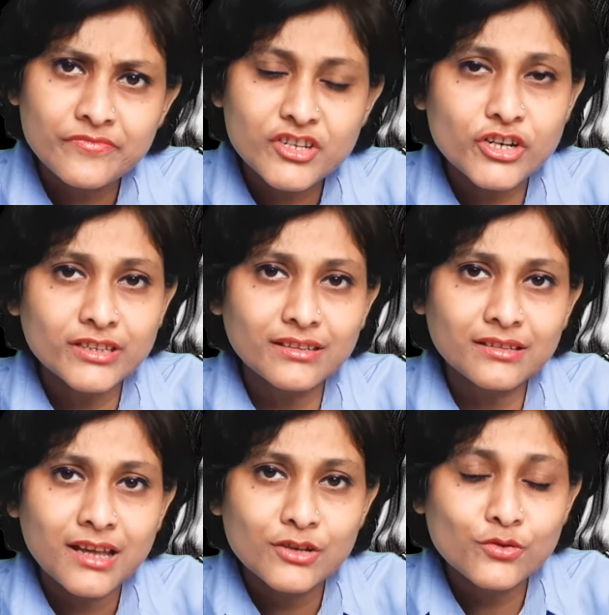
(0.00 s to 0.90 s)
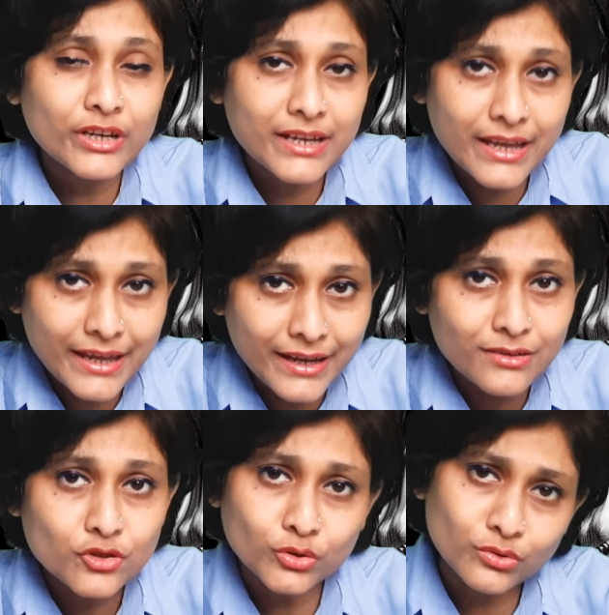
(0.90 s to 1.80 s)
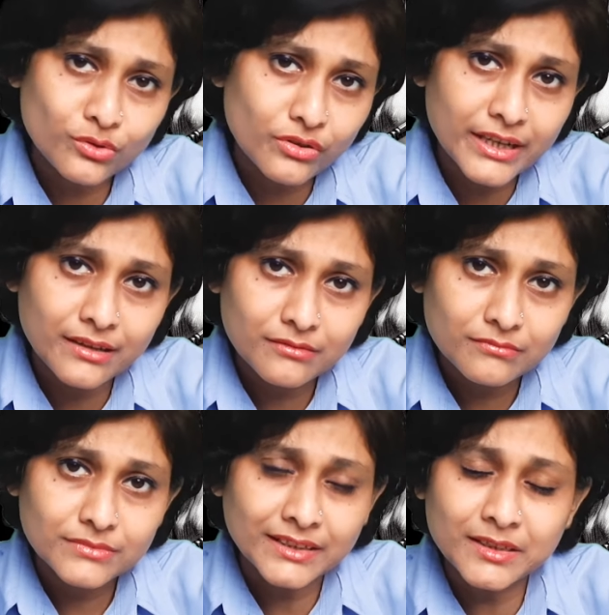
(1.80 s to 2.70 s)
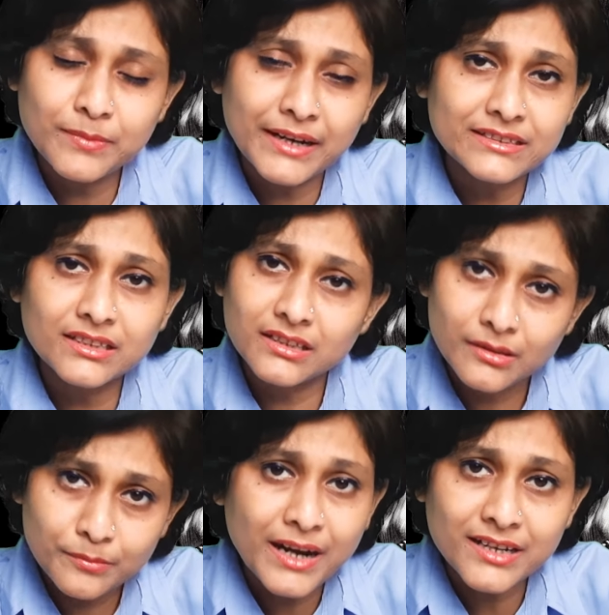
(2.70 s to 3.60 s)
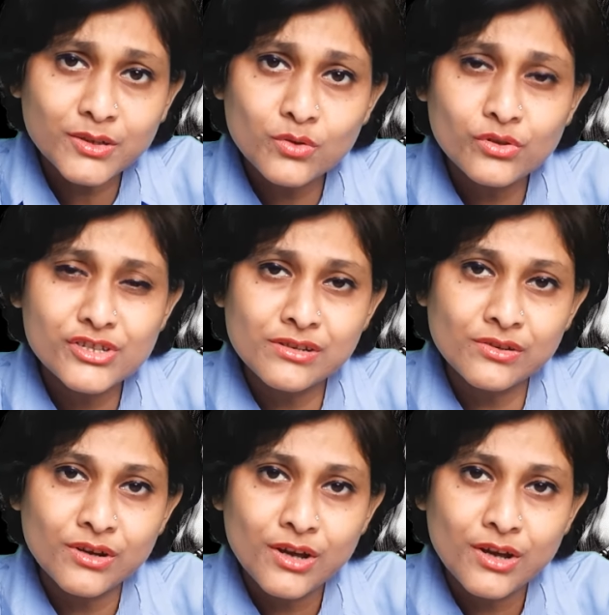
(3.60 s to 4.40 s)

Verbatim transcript: সেদিন ওই কেক যতক্ষণে তাদের বাড়িতে পাঠানো হয়েছিল